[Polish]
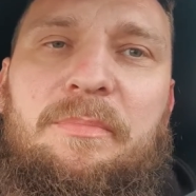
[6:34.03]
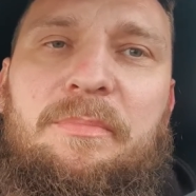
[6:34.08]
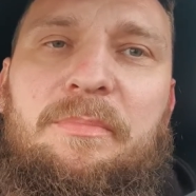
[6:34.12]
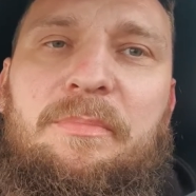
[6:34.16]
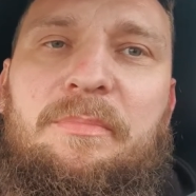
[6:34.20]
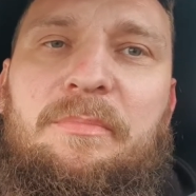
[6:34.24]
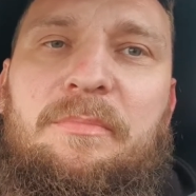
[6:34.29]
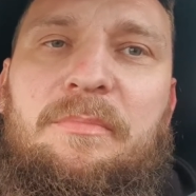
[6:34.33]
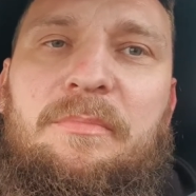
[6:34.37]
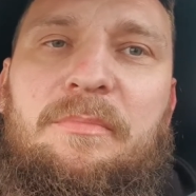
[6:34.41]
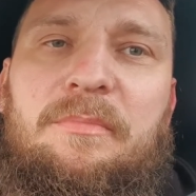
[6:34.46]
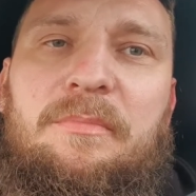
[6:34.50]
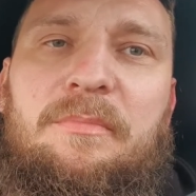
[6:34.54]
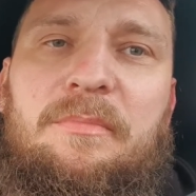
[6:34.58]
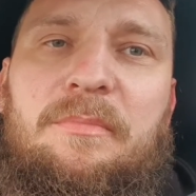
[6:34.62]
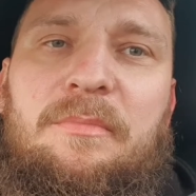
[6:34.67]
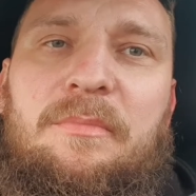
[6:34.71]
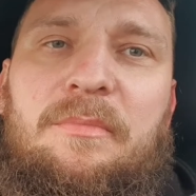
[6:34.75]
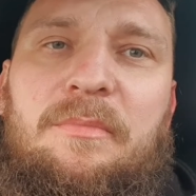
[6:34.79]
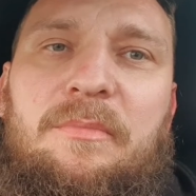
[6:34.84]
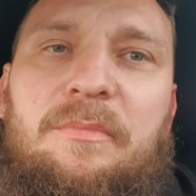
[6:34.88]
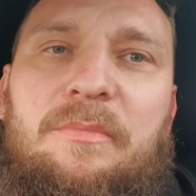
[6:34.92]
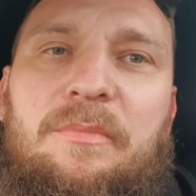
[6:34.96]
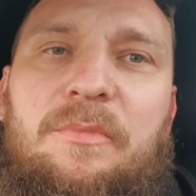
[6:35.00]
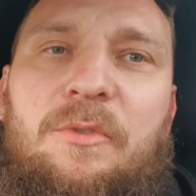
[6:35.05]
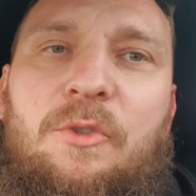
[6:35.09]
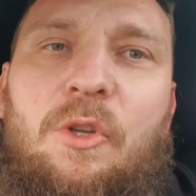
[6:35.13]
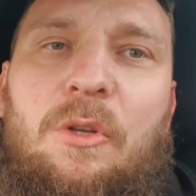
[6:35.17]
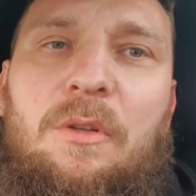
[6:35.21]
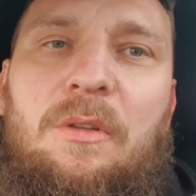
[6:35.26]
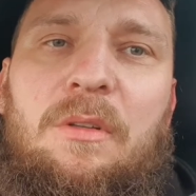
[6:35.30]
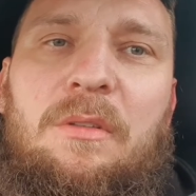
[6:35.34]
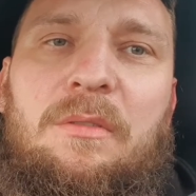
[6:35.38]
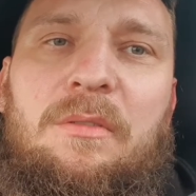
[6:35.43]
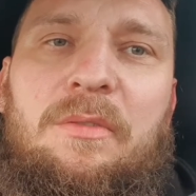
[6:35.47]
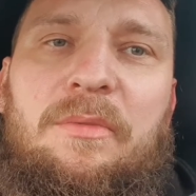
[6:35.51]
mm,
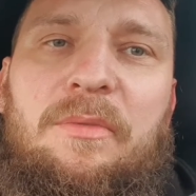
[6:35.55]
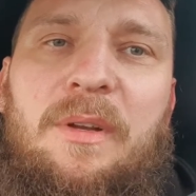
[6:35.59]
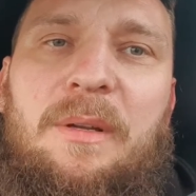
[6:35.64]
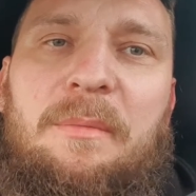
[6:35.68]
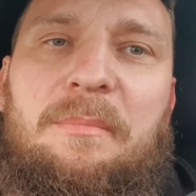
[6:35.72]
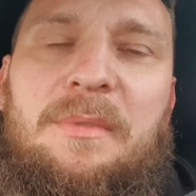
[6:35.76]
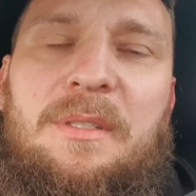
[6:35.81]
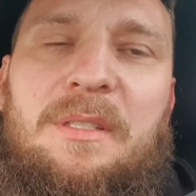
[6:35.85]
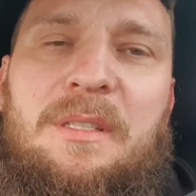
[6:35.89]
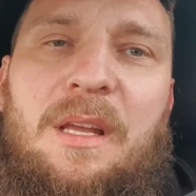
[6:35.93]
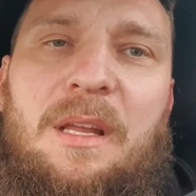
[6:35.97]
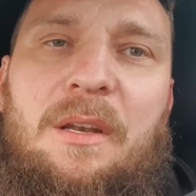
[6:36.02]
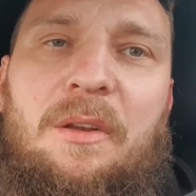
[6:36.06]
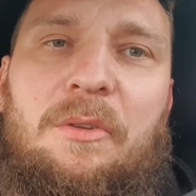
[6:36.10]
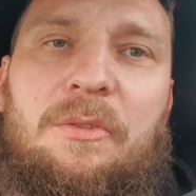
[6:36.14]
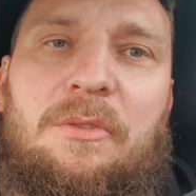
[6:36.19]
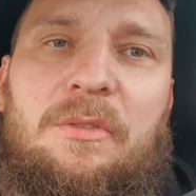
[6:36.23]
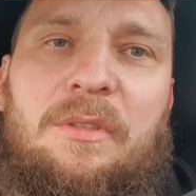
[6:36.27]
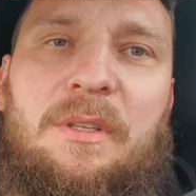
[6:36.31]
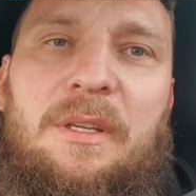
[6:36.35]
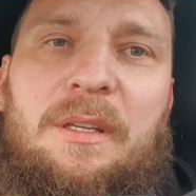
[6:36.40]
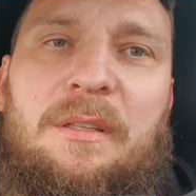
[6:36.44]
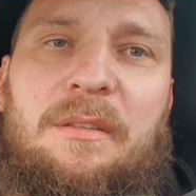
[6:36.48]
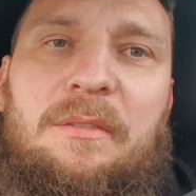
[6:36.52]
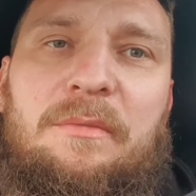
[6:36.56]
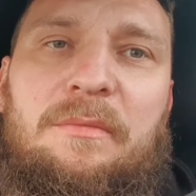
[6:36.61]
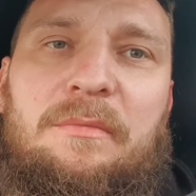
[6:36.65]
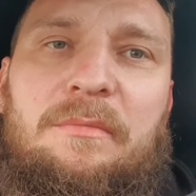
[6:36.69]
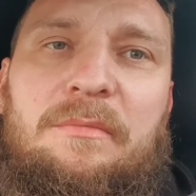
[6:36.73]
dolot Wam zarośnie.